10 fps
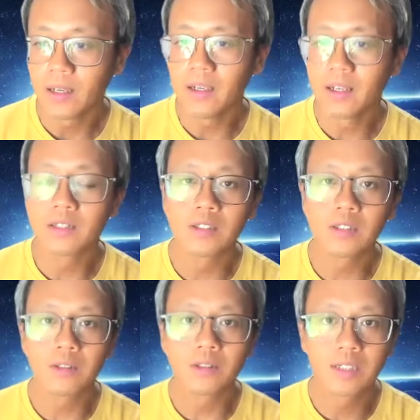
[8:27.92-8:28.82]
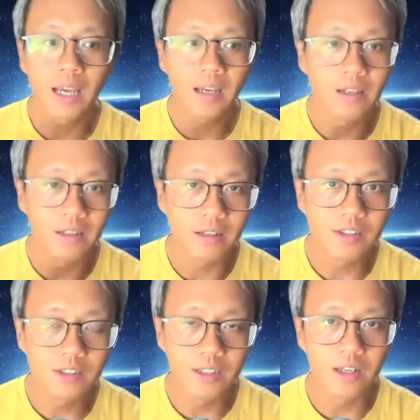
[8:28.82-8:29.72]
一个只有在你的
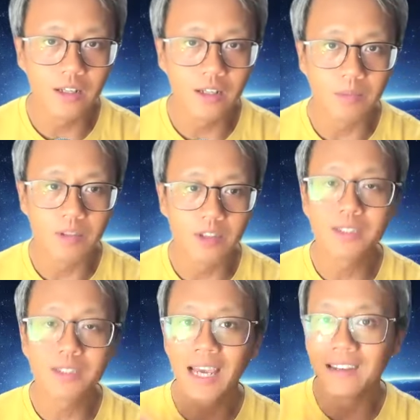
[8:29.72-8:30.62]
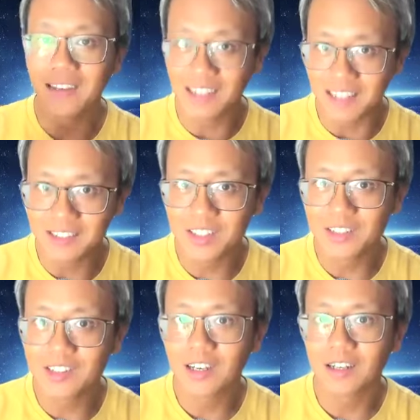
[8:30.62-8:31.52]
事业里，只有在你
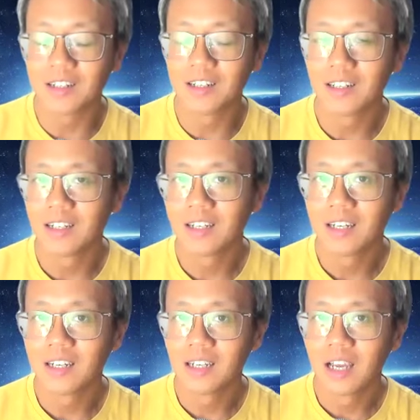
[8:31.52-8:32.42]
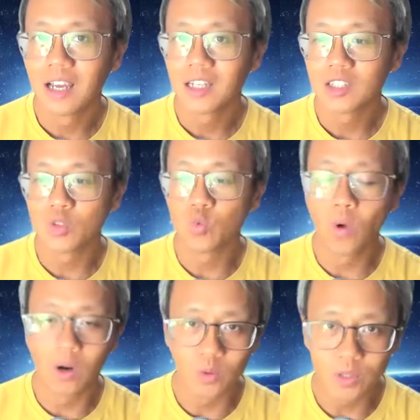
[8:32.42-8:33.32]
身上是
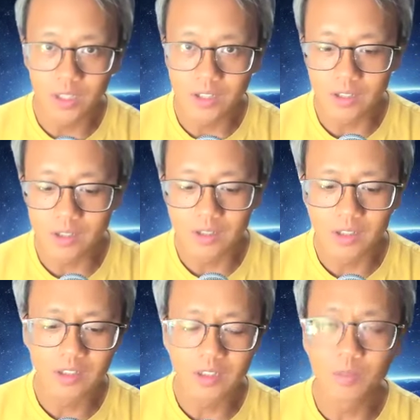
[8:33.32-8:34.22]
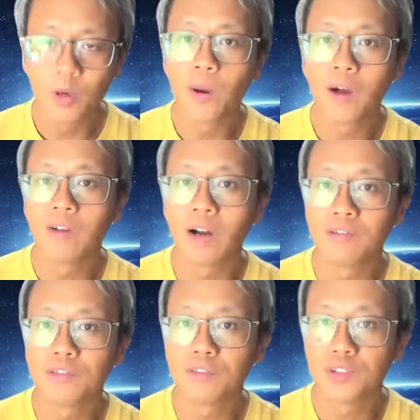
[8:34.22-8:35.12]
万无一失的，甚至是没有办法
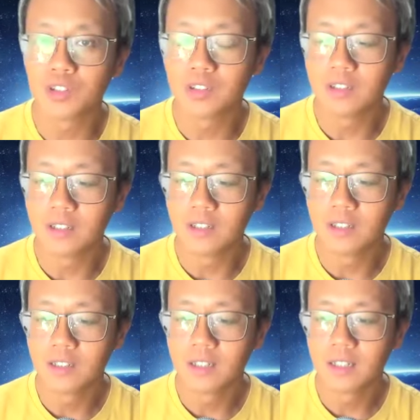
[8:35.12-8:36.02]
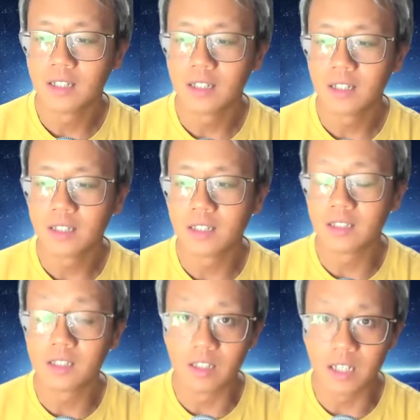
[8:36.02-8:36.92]
复制的一个
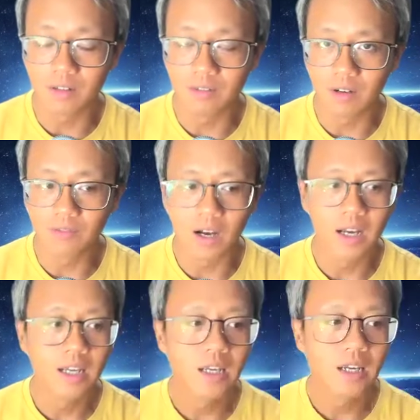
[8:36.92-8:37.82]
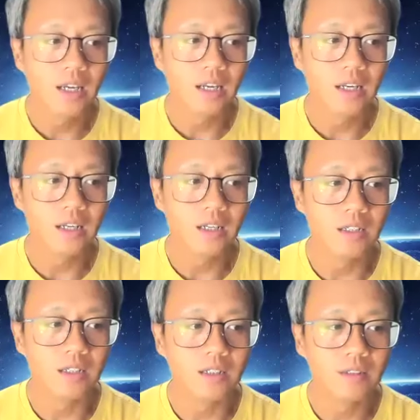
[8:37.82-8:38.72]
成长的方法，一
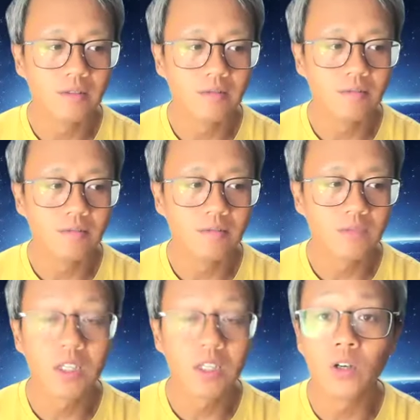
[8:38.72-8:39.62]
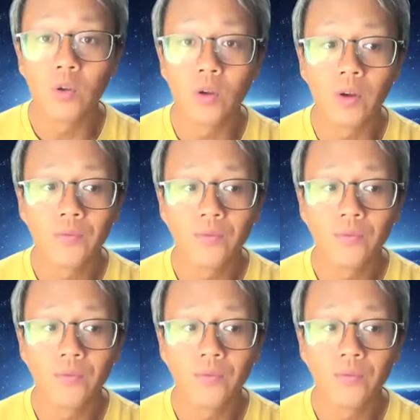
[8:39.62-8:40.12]
个策略。